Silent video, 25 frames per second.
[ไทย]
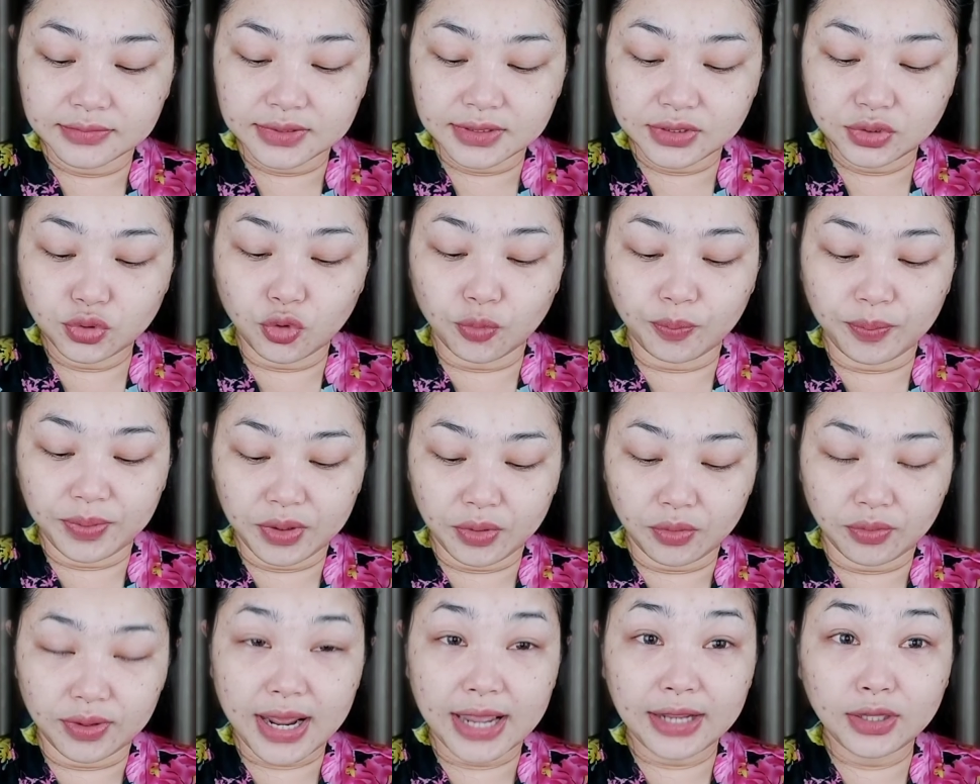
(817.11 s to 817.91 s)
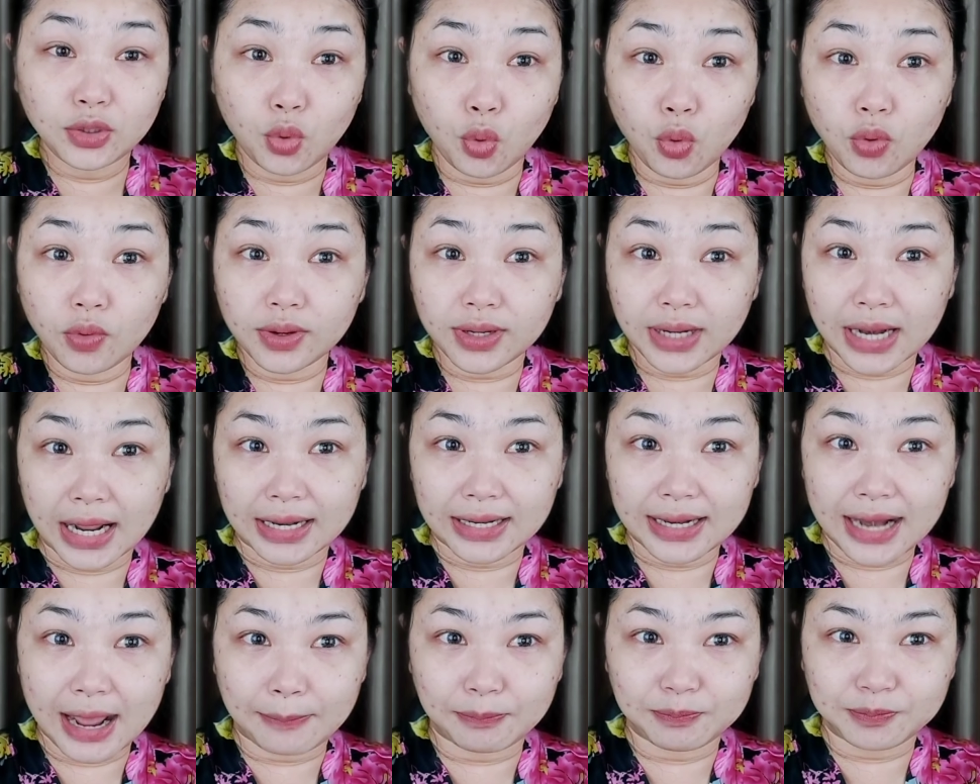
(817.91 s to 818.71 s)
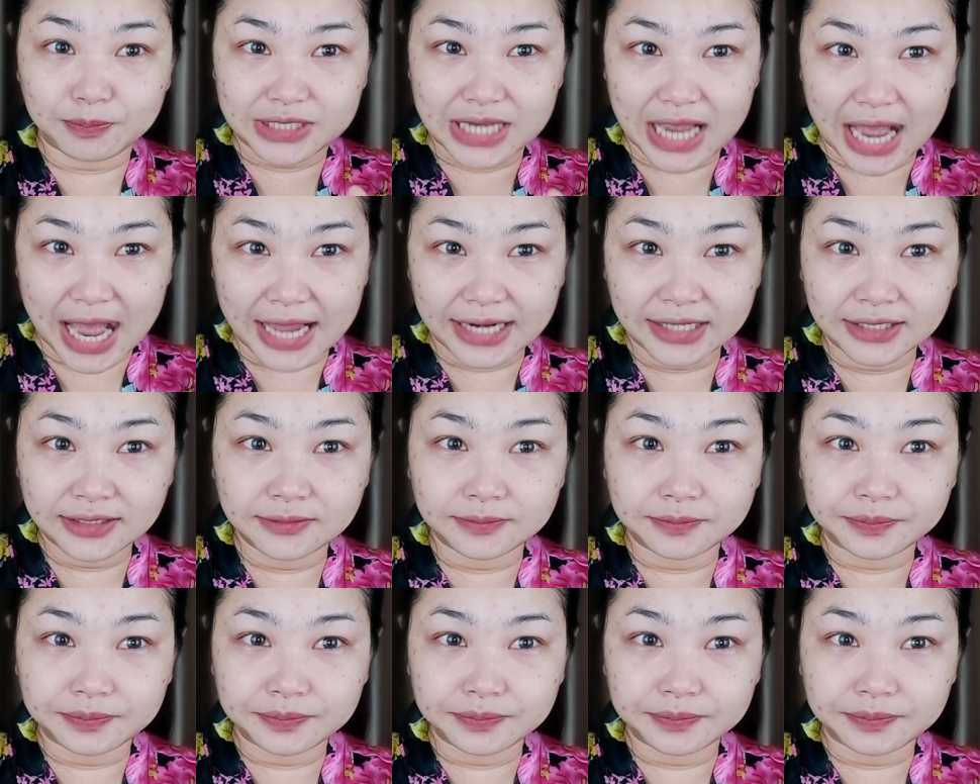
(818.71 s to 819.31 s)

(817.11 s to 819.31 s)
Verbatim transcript: สู่ผิวได้ทุกระดับชั้น